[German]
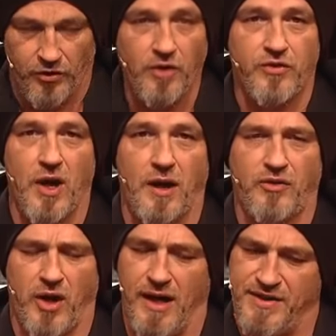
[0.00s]

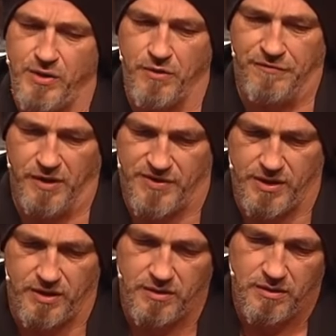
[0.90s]
Sonntag
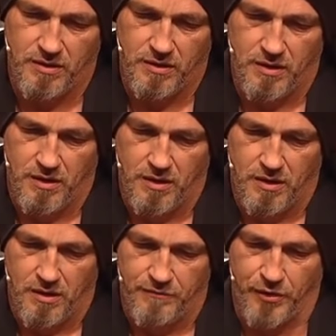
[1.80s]
13.40 Uhr.
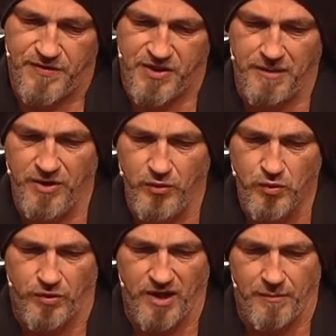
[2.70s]
Vor zehn
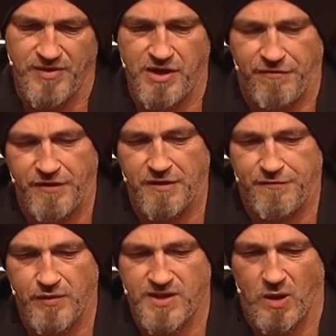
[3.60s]
Minuten hat man sich
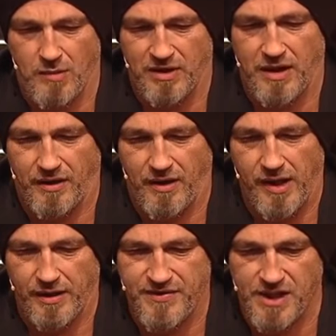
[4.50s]
vier Pfund Sauerbraten
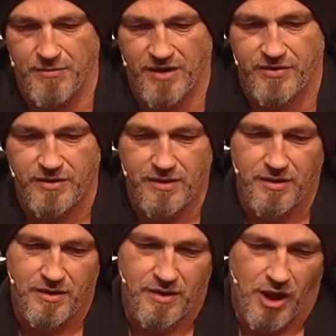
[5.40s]
reingezimmert
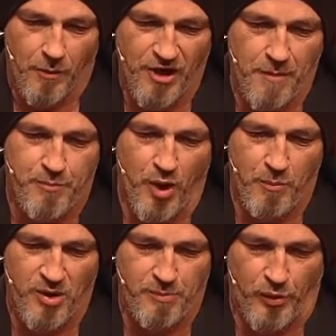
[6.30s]
und mit einem
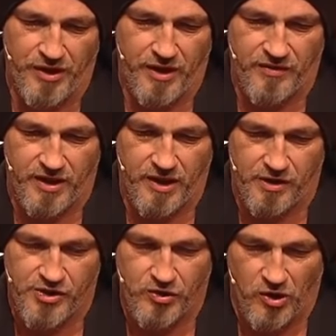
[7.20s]
Pömpel Pudding
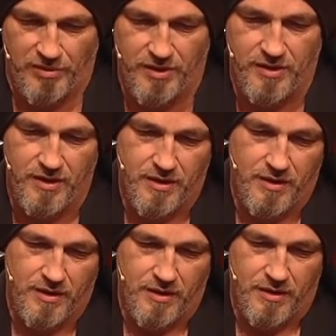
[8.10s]
hinterhergeschoben.
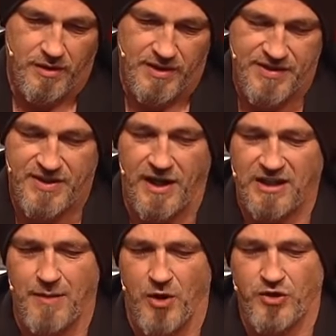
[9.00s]
Das
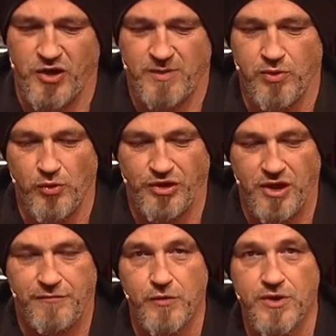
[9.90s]
sackt einem auch schon das Blut
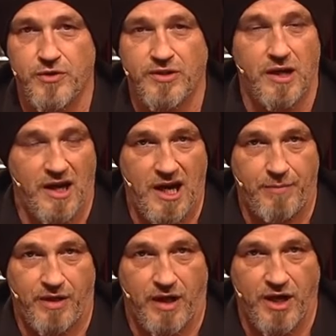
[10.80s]
in die Füße und der
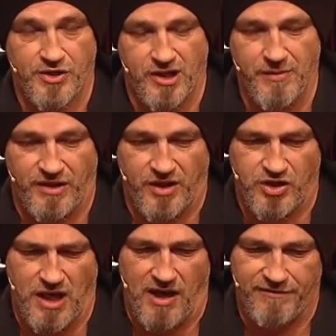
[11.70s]
Leib kreischt nach
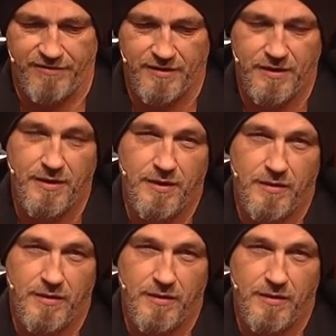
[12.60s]
Mittagsschlaf.